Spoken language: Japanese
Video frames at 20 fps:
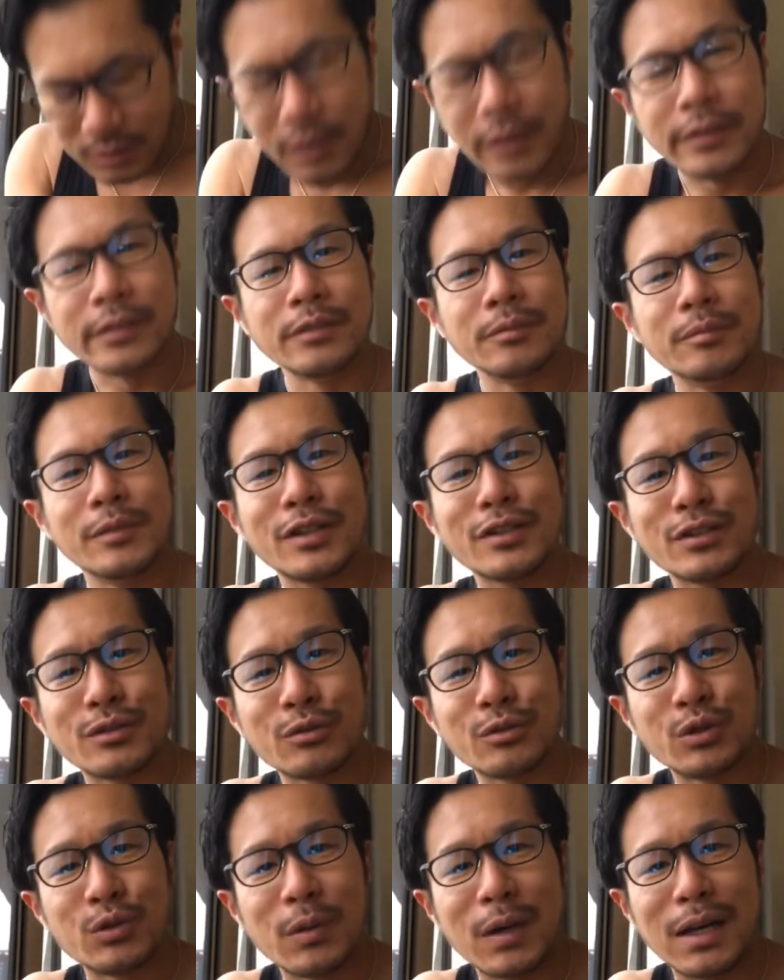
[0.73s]
はい、皆さん
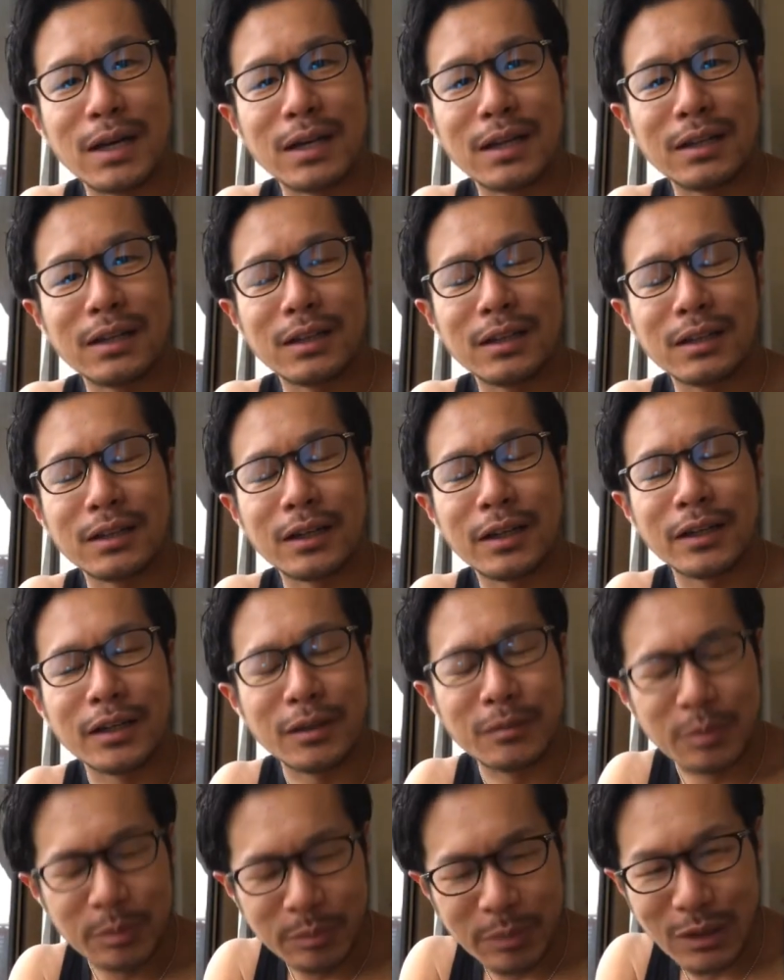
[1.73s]
こんにちは。海
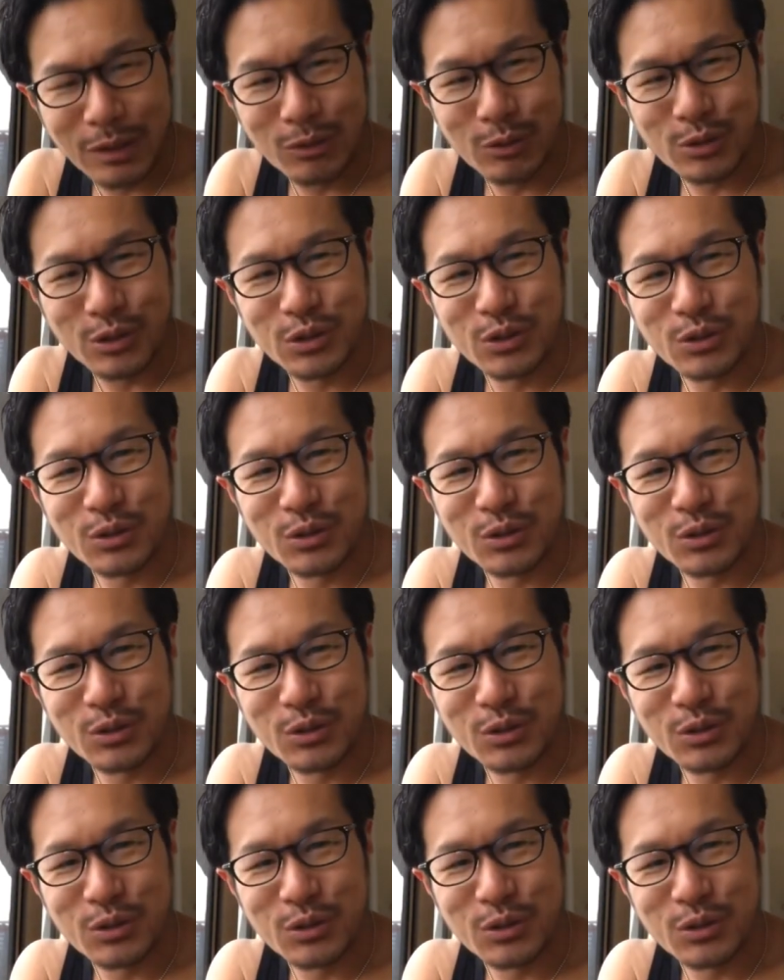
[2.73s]
外物販講師